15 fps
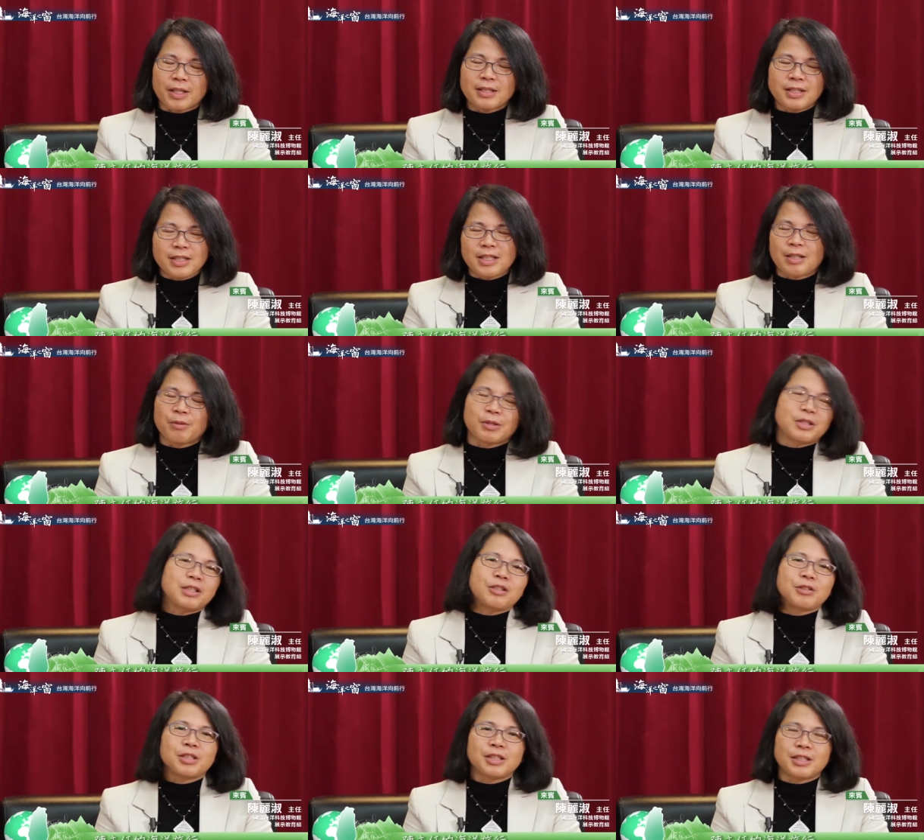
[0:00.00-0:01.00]
那今年反
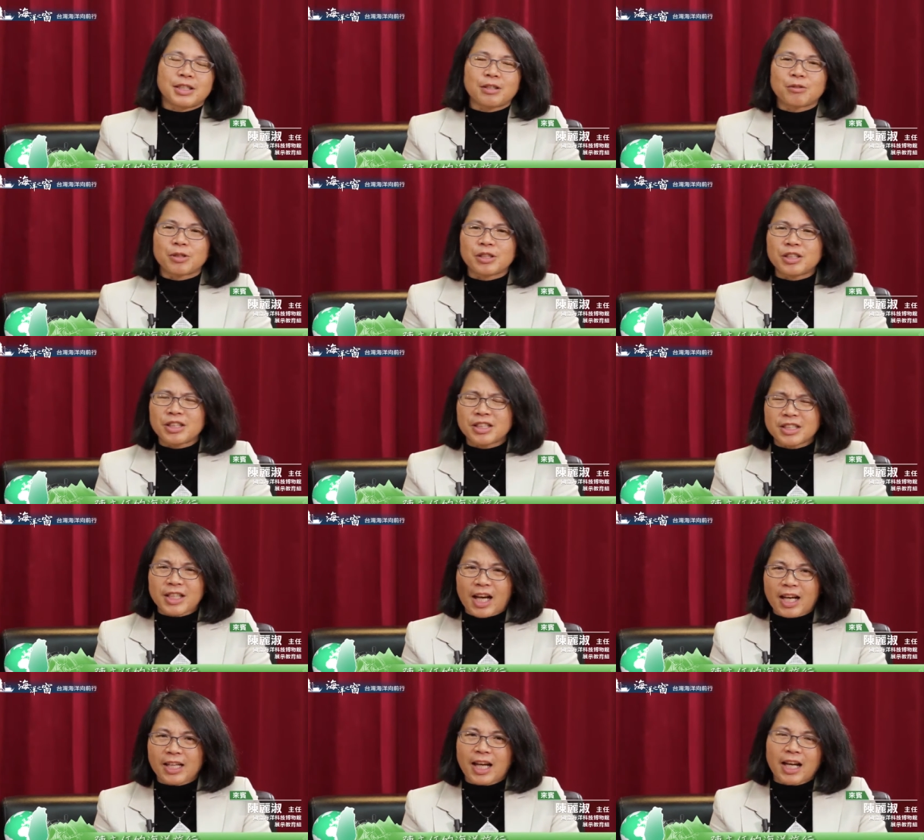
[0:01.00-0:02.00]
正就已经生物，而且是
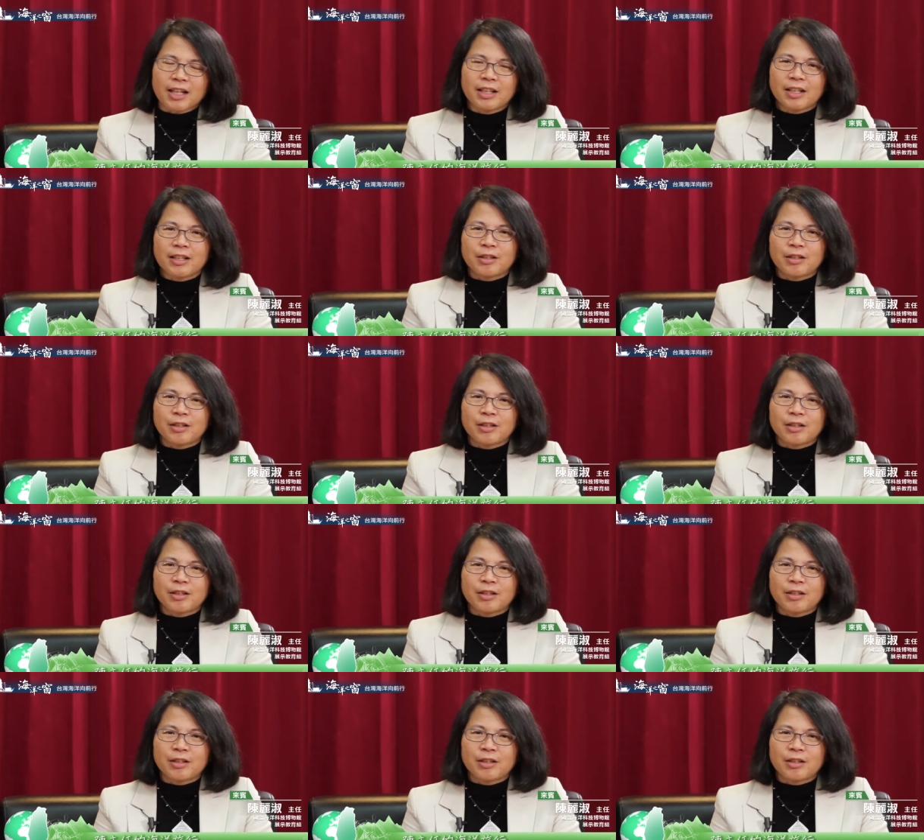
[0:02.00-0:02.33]
海洋。